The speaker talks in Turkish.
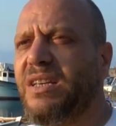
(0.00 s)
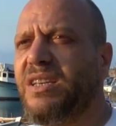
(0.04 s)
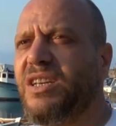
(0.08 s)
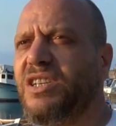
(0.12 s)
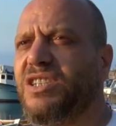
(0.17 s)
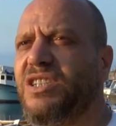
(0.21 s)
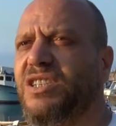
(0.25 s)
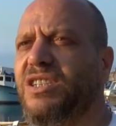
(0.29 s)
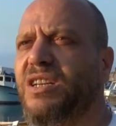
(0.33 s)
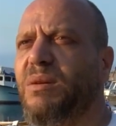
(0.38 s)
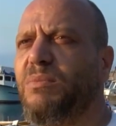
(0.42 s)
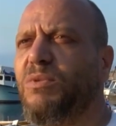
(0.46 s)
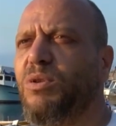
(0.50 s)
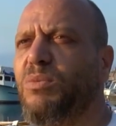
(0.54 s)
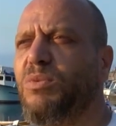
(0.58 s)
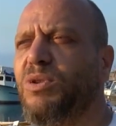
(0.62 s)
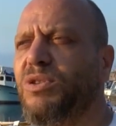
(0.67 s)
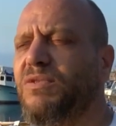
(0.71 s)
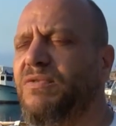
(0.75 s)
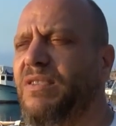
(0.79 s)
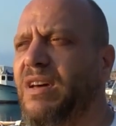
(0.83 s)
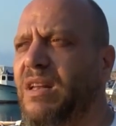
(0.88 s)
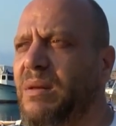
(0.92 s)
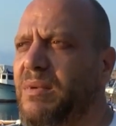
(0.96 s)
Yaşayacağıma
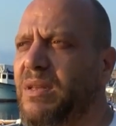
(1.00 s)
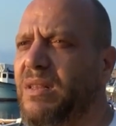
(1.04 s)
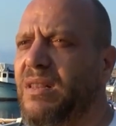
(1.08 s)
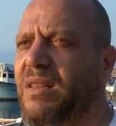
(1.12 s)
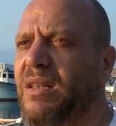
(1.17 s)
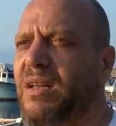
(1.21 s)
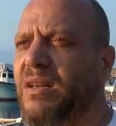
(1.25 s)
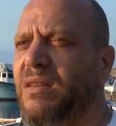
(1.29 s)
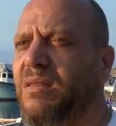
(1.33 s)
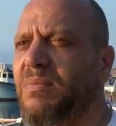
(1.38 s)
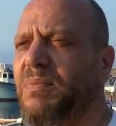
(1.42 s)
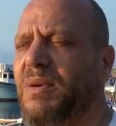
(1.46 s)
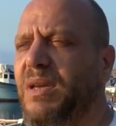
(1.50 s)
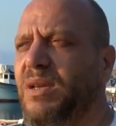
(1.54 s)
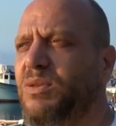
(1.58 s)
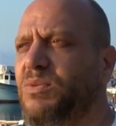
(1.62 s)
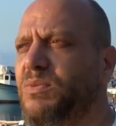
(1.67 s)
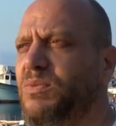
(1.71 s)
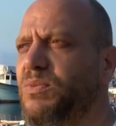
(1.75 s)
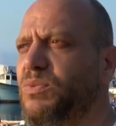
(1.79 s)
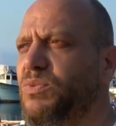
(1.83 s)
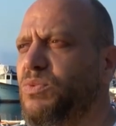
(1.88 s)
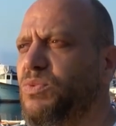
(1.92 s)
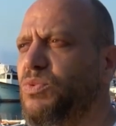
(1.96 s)
ümit vermediler. Pek
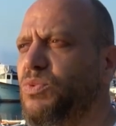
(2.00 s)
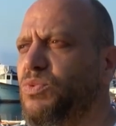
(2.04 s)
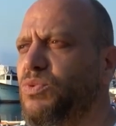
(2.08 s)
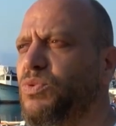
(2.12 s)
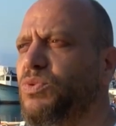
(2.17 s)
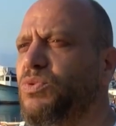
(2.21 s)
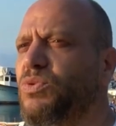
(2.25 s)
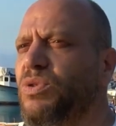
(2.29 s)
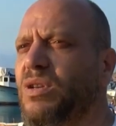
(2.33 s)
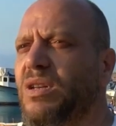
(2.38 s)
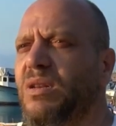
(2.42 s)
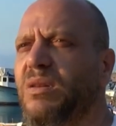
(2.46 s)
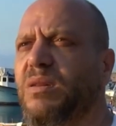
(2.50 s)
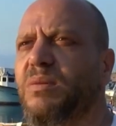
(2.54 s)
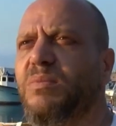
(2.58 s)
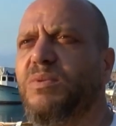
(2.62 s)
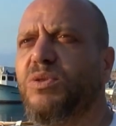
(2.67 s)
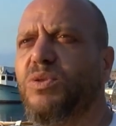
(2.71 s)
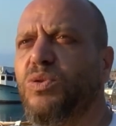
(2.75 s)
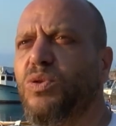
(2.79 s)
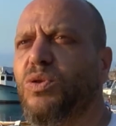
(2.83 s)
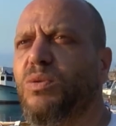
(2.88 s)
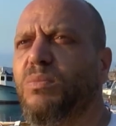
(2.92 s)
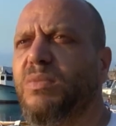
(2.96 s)
uzun süreli
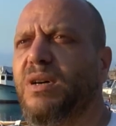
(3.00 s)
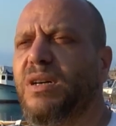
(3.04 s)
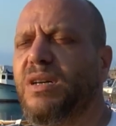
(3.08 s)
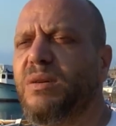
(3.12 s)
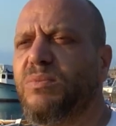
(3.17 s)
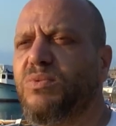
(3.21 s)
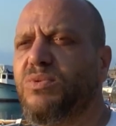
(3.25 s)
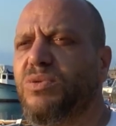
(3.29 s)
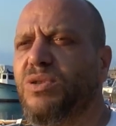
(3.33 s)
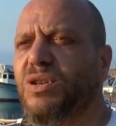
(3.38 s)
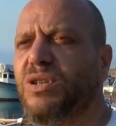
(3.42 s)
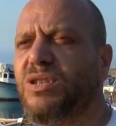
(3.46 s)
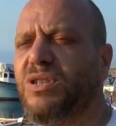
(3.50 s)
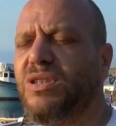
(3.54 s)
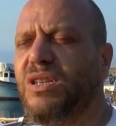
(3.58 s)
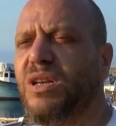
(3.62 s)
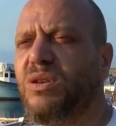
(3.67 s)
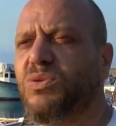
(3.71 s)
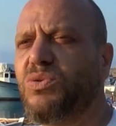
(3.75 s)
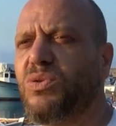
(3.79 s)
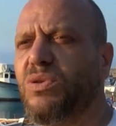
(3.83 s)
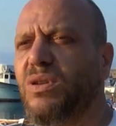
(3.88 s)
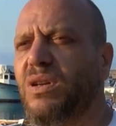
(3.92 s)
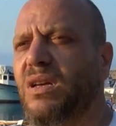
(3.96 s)
bir yoğun bakım
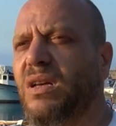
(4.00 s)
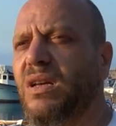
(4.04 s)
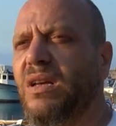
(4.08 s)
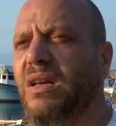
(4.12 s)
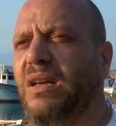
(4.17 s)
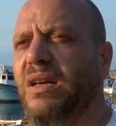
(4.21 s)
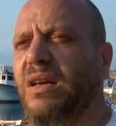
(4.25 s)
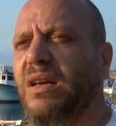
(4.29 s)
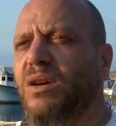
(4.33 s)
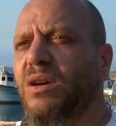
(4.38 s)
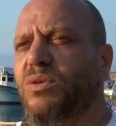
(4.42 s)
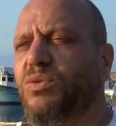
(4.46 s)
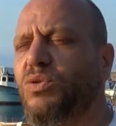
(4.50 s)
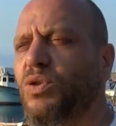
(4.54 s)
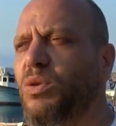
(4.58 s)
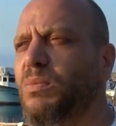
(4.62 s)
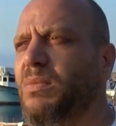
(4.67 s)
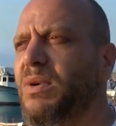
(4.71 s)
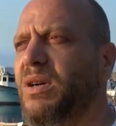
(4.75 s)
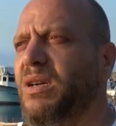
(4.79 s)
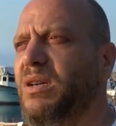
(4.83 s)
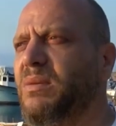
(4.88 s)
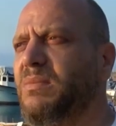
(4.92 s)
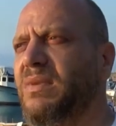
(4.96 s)
sürecinden sonra
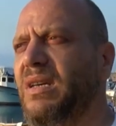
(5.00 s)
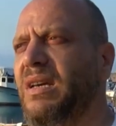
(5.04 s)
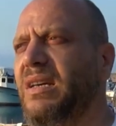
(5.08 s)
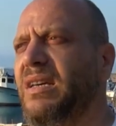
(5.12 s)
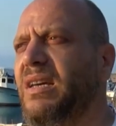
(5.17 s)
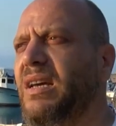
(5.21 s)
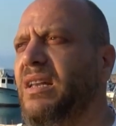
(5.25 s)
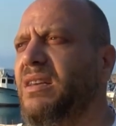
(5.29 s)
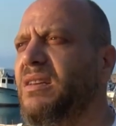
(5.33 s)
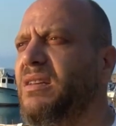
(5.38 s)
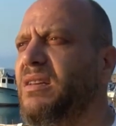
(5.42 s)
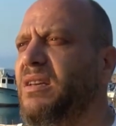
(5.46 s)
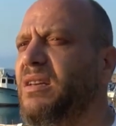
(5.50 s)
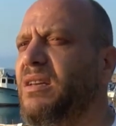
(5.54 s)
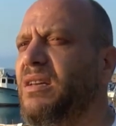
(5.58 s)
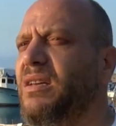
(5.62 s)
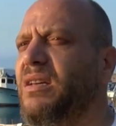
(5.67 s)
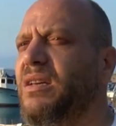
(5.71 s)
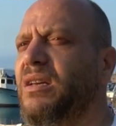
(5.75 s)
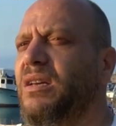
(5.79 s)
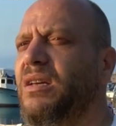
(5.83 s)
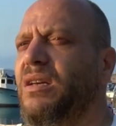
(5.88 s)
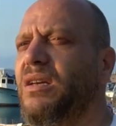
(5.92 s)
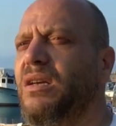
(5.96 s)
yoğun bakımdayken
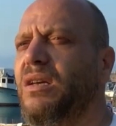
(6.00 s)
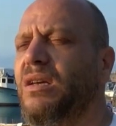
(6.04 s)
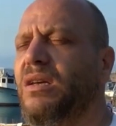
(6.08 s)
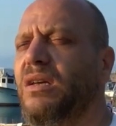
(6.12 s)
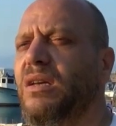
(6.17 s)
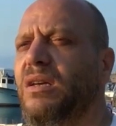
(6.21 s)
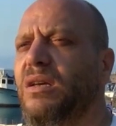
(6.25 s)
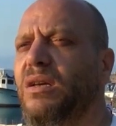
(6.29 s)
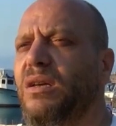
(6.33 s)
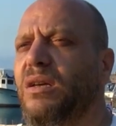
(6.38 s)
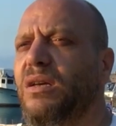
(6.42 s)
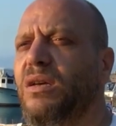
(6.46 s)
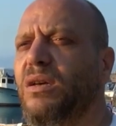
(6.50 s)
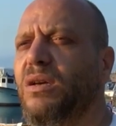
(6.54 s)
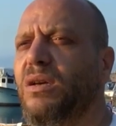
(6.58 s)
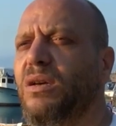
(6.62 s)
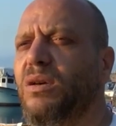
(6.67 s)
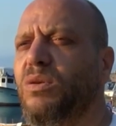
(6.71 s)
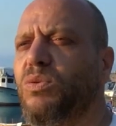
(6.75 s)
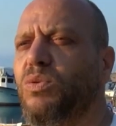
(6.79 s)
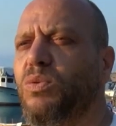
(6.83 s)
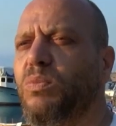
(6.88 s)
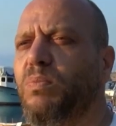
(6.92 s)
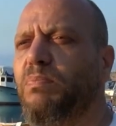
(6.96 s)

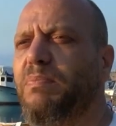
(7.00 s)
ee,